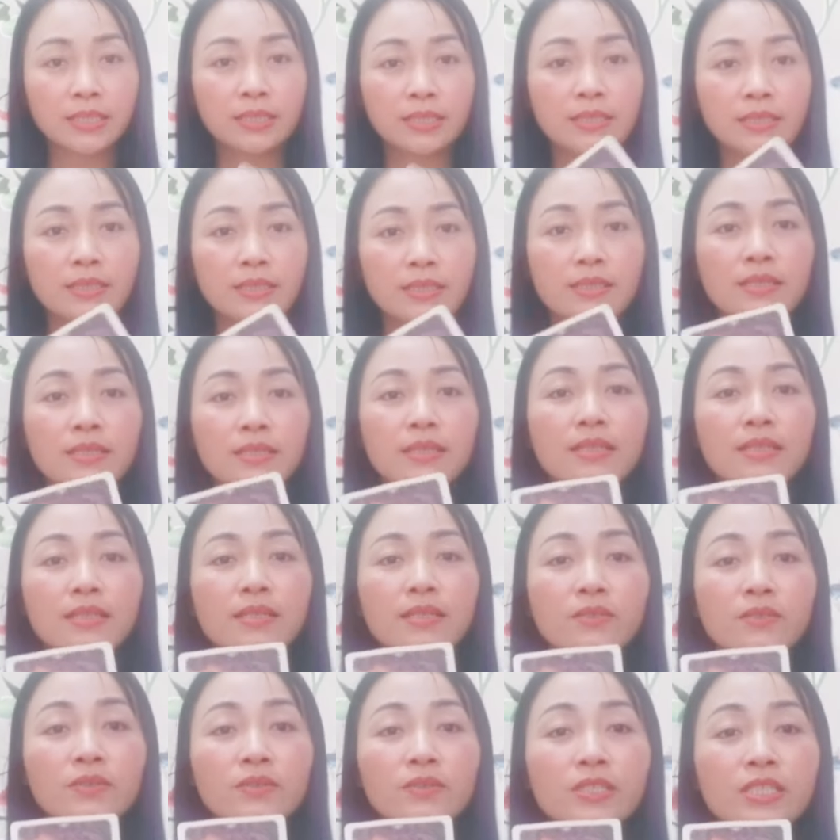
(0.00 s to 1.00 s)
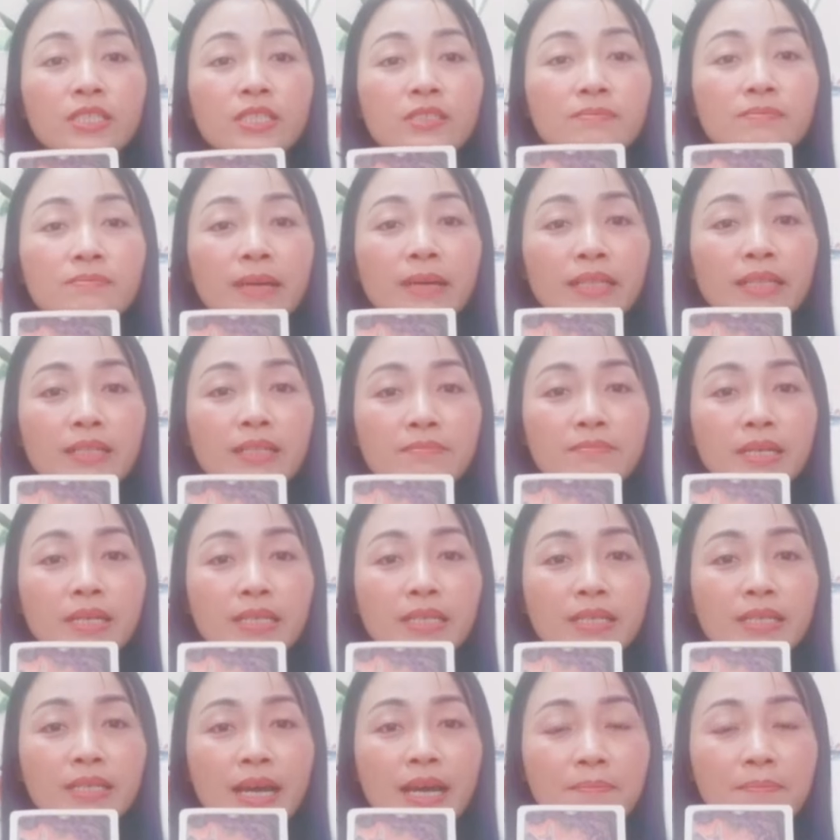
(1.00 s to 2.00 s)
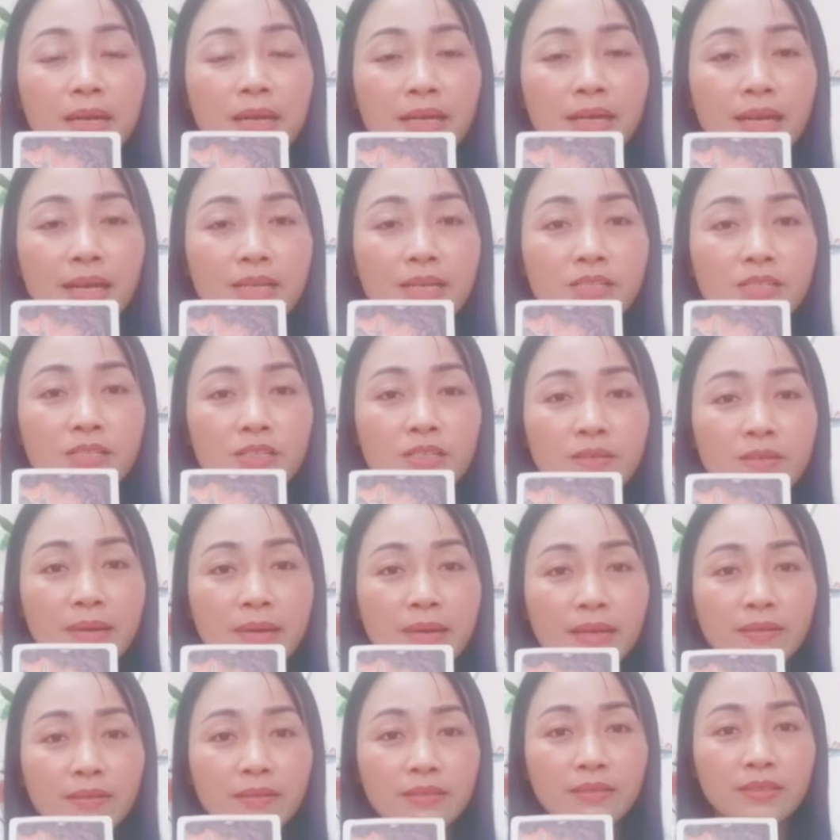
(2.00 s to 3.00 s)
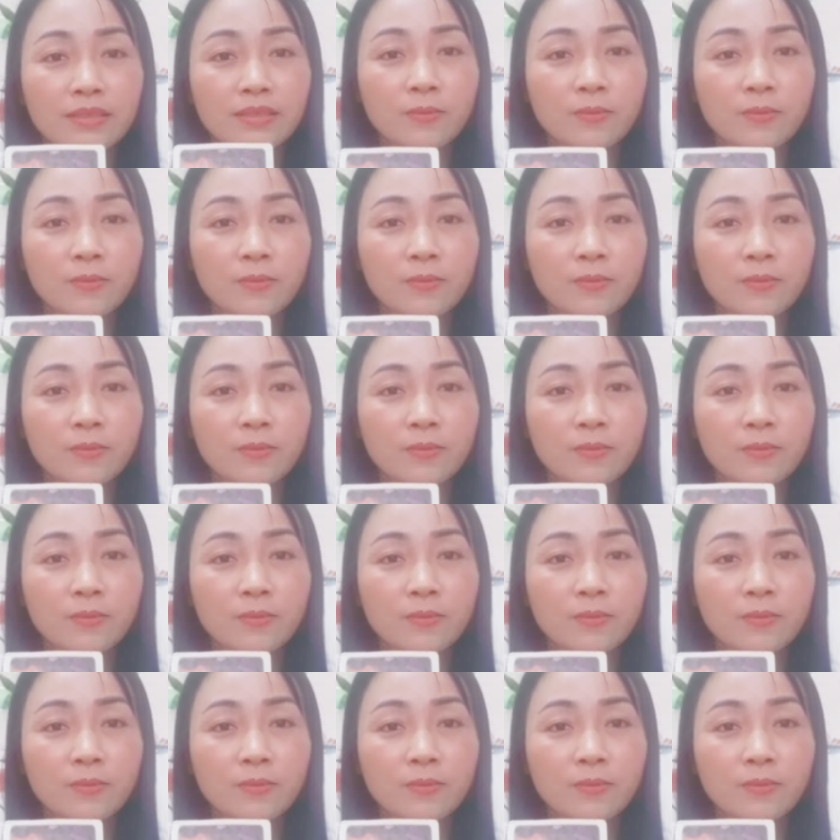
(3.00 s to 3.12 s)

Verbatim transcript: sự chân thực đối chứng bản thân mình đã mang lại cho các bạn